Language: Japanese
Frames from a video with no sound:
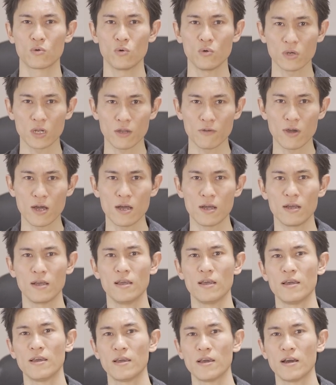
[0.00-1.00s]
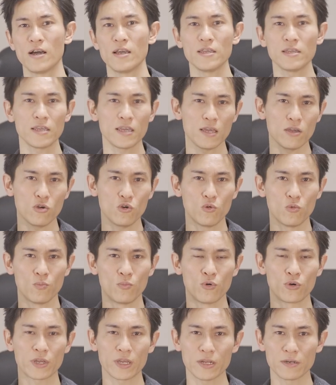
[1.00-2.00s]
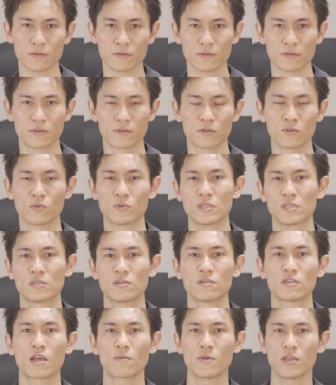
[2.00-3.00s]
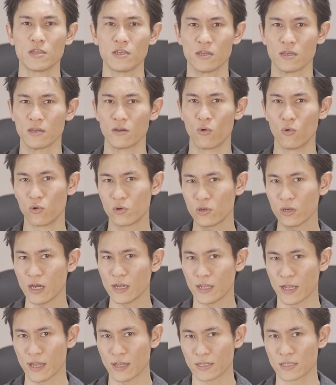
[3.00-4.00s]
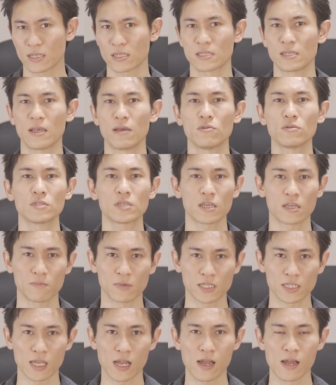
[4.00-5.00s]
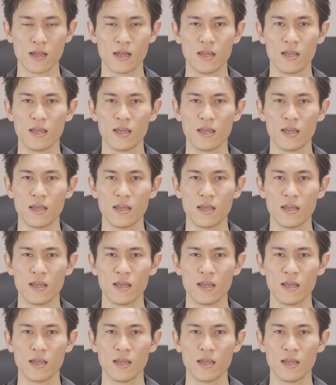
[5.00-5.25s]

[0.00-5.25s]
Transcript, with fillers: 今回は、背景をボケるようにするために屋外で撮影をしてきました。